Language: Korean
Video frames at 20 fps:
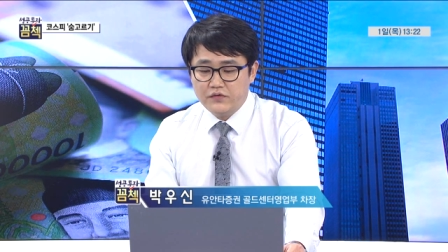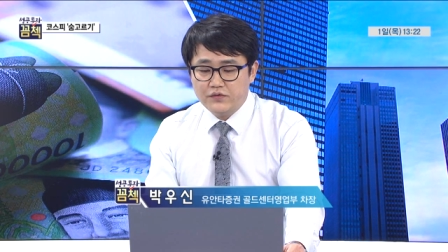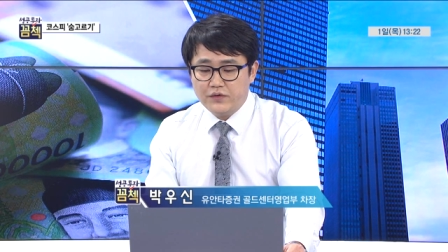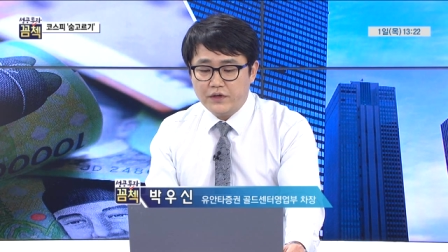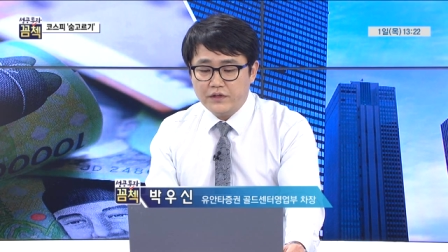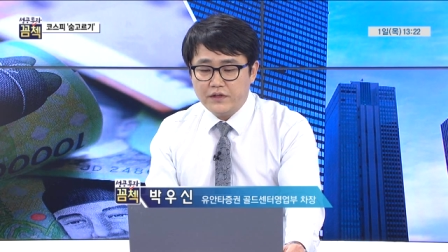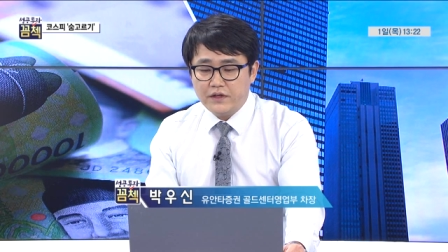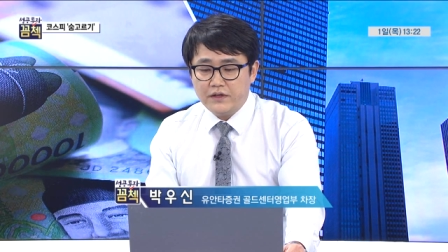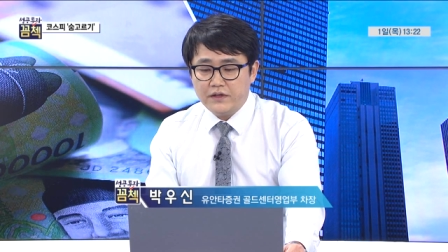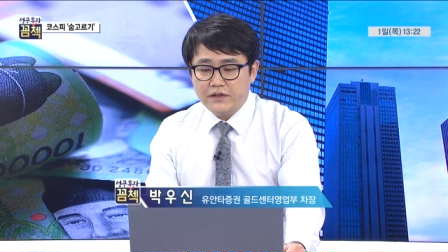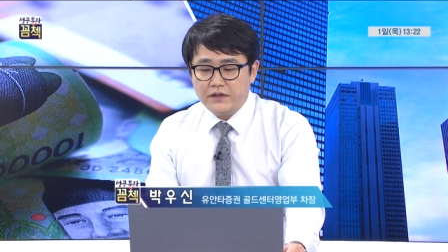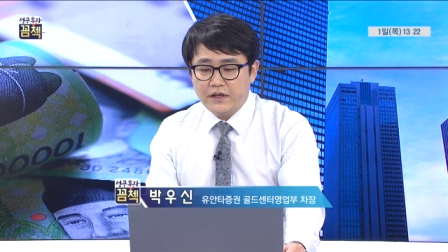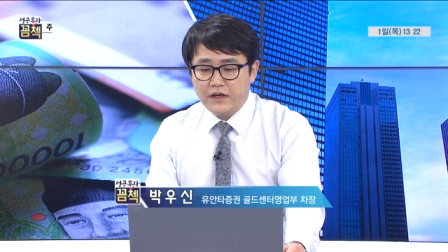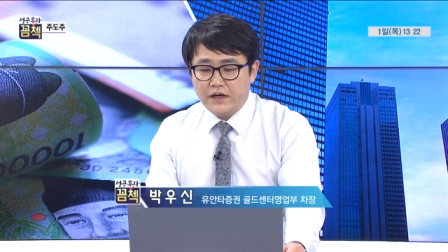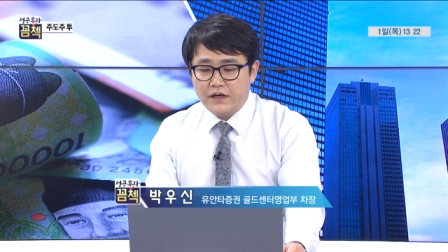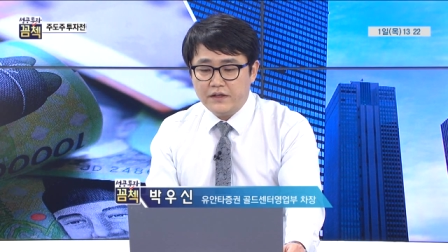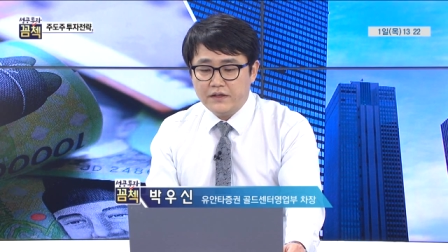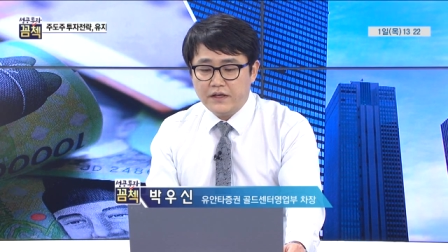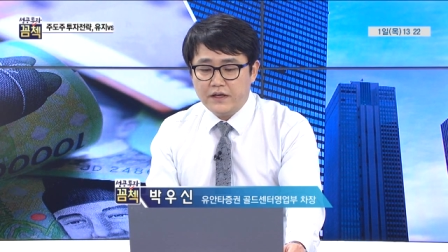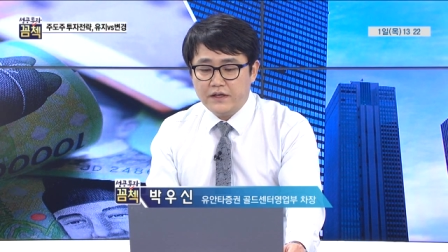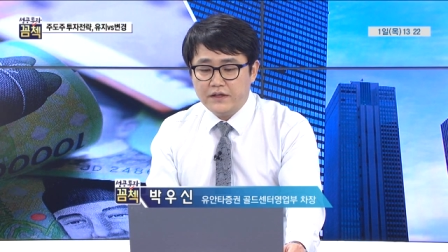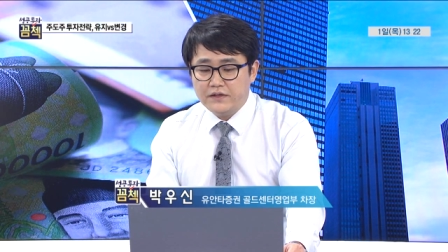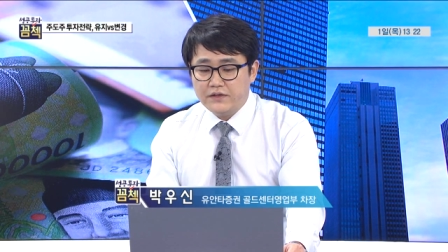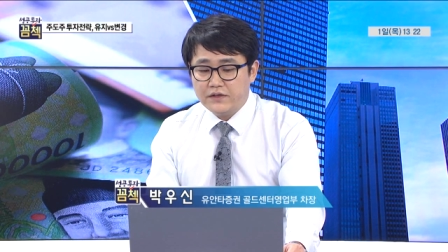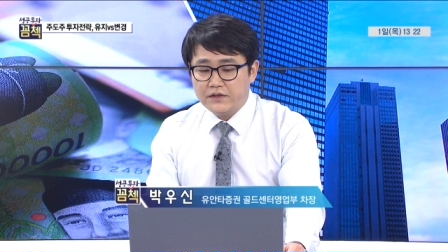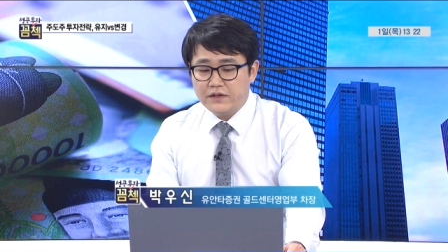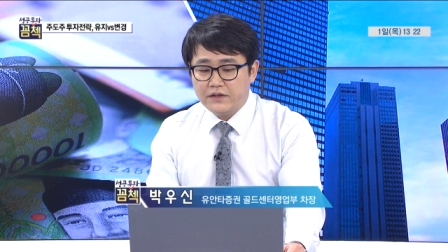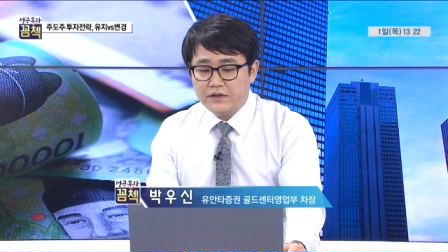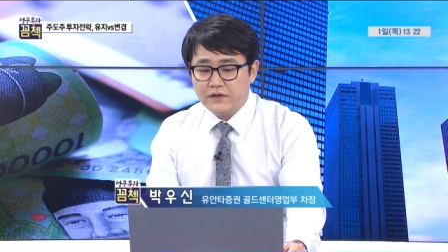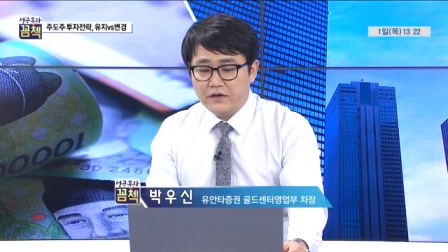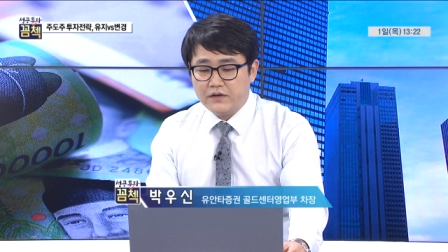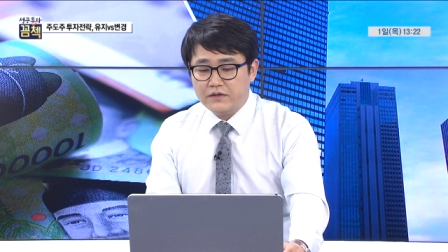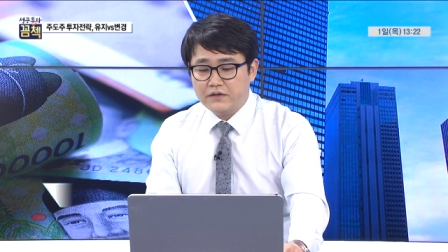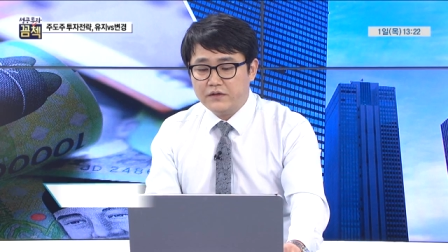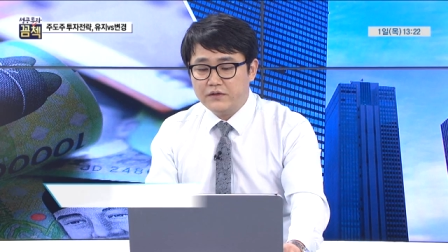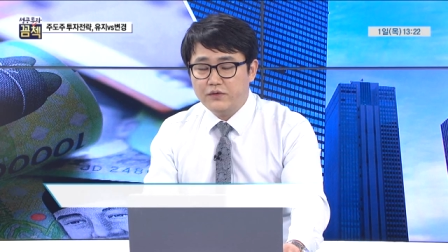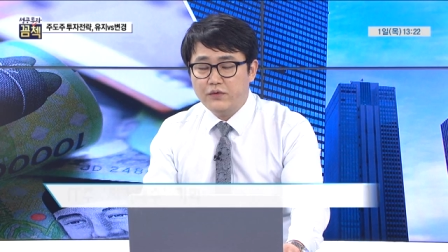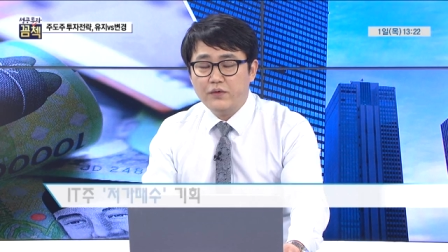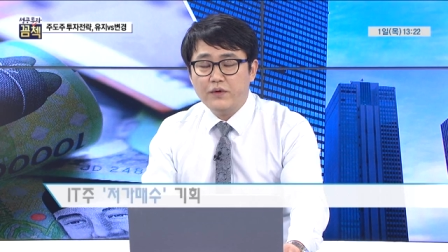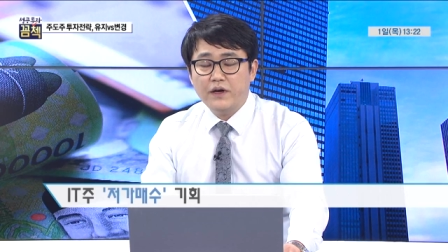6월 달에 대한 개인적인 어,
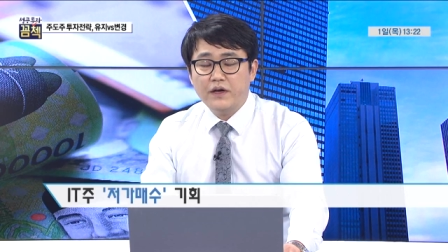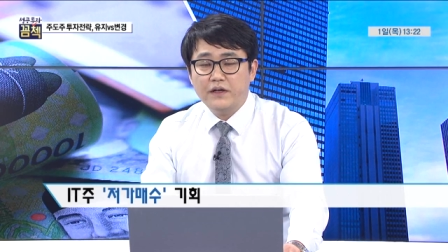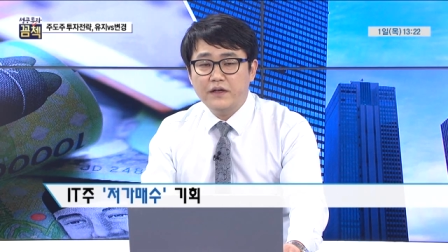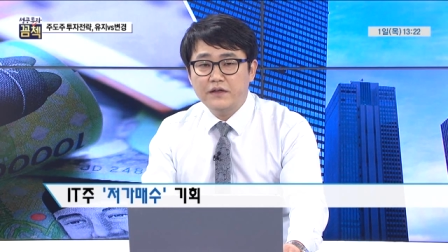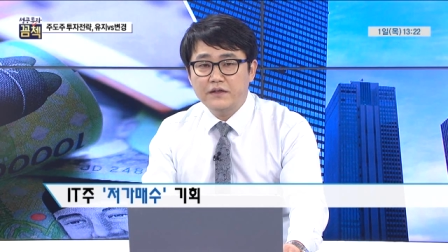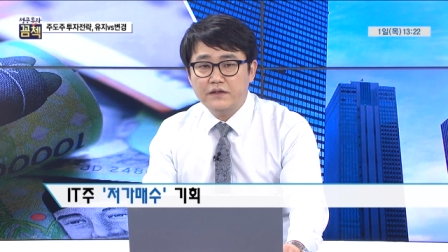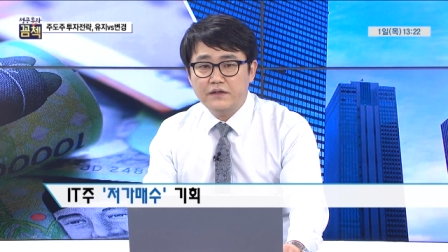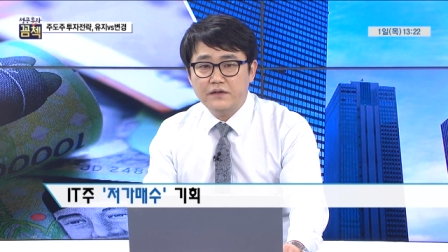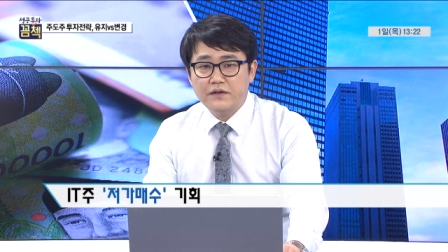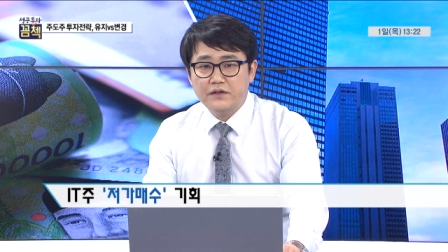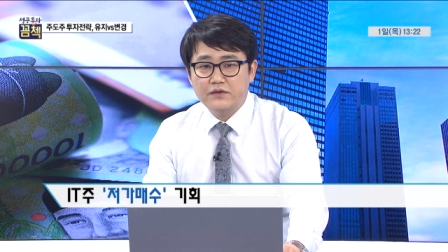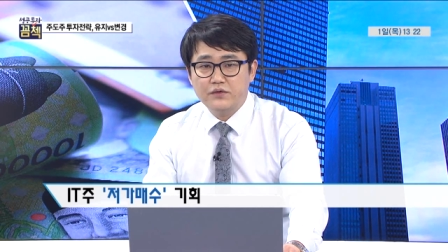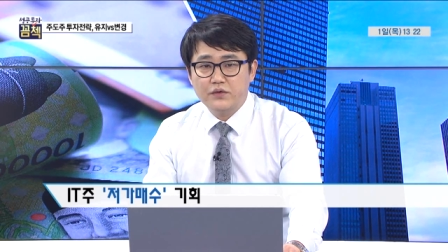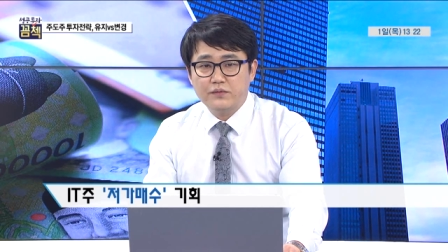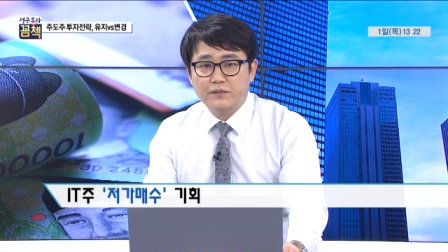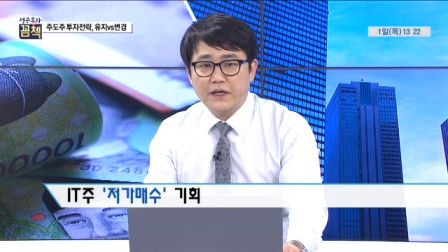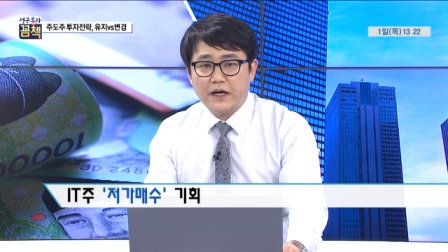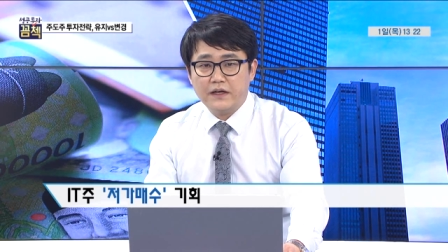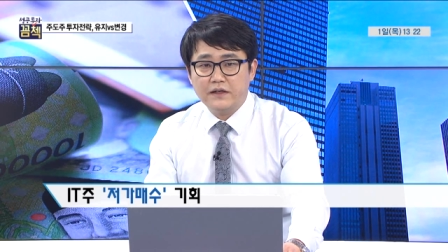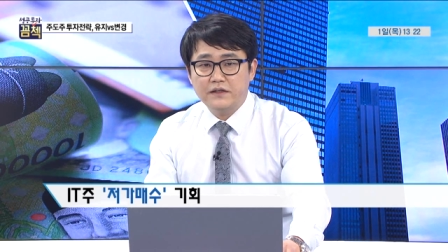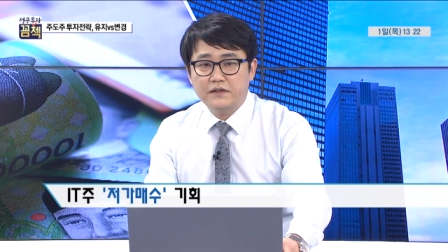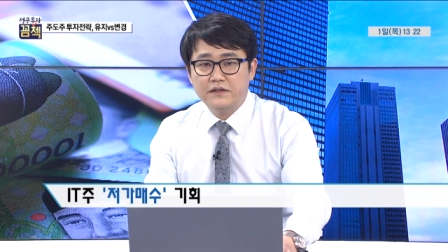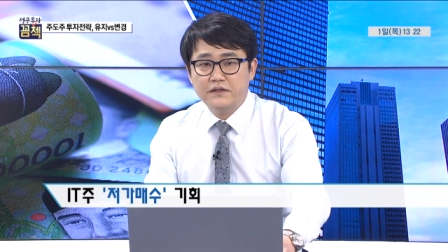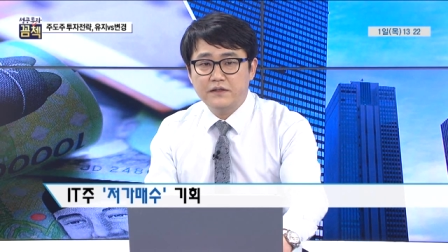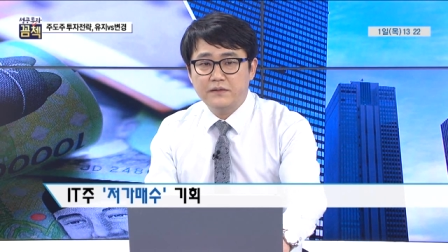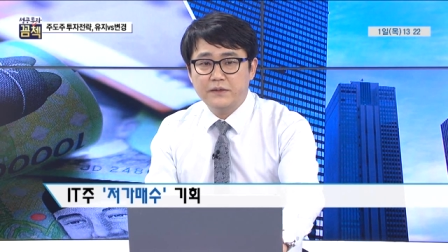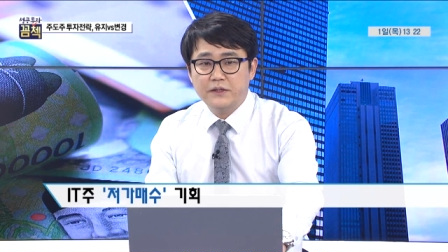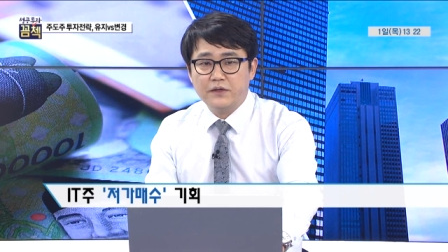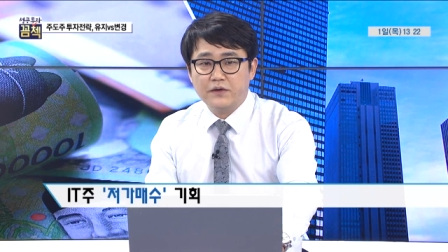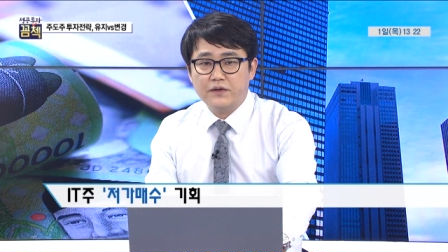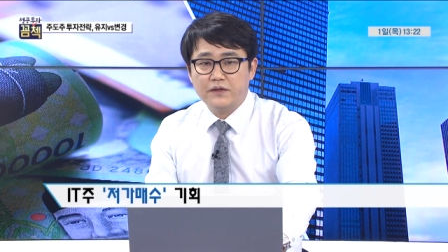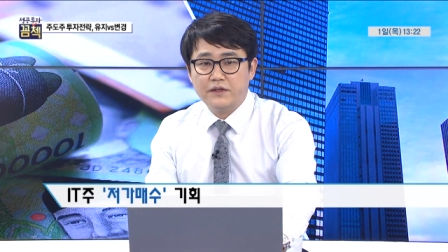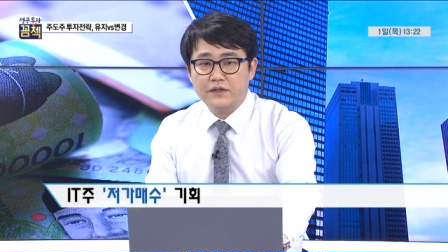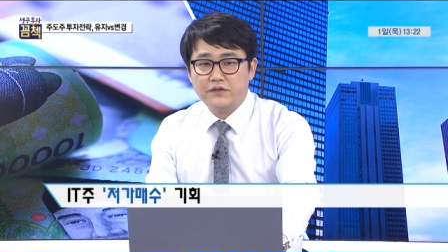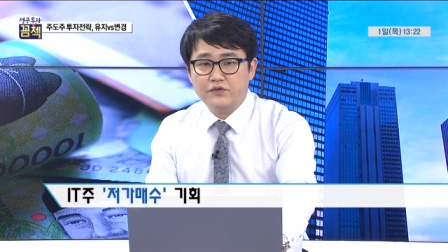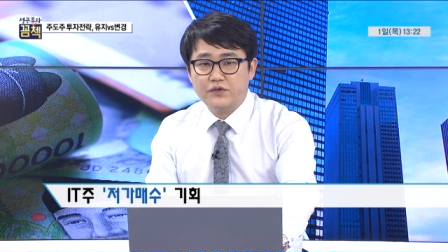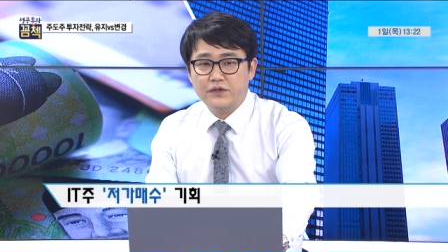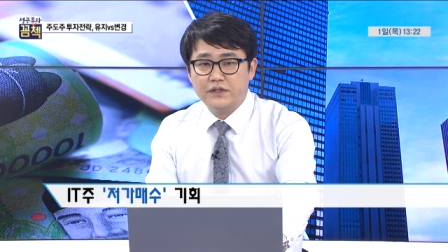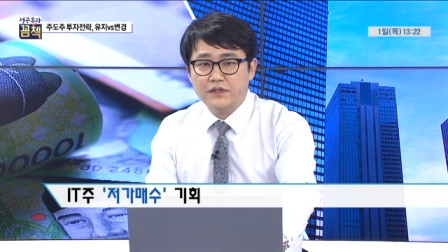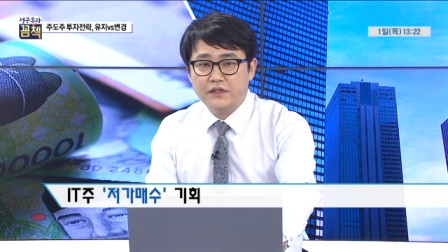그동안의 흐름과는 조금 다른 흐름이
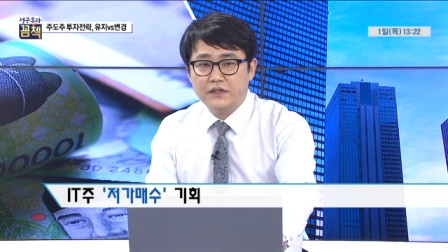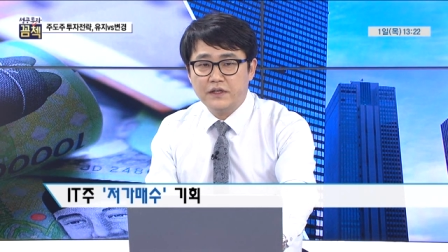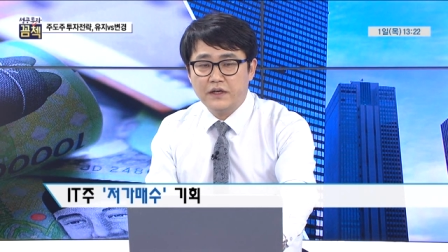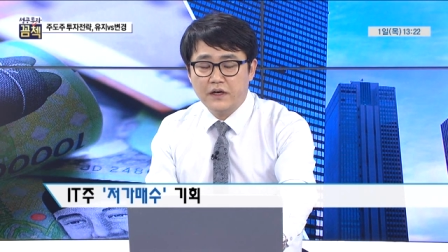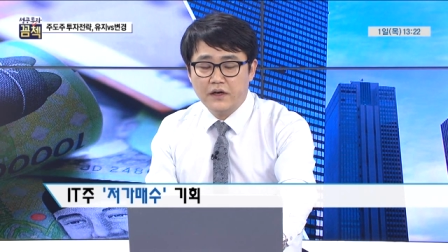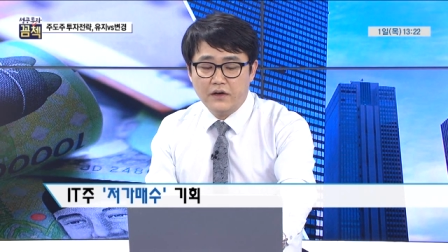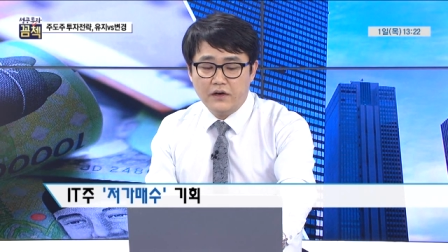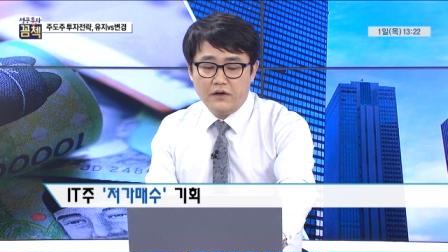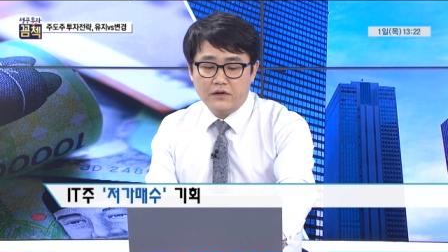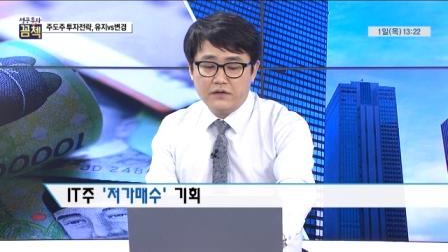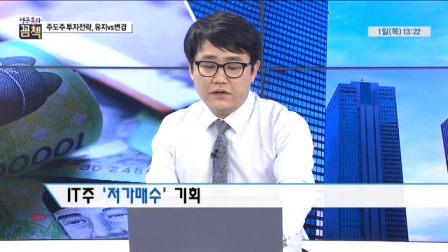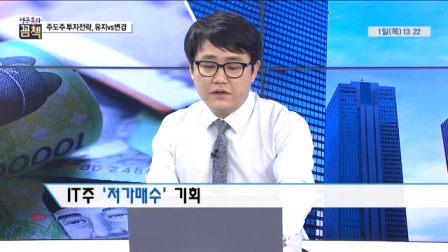전개될 수 있는 어,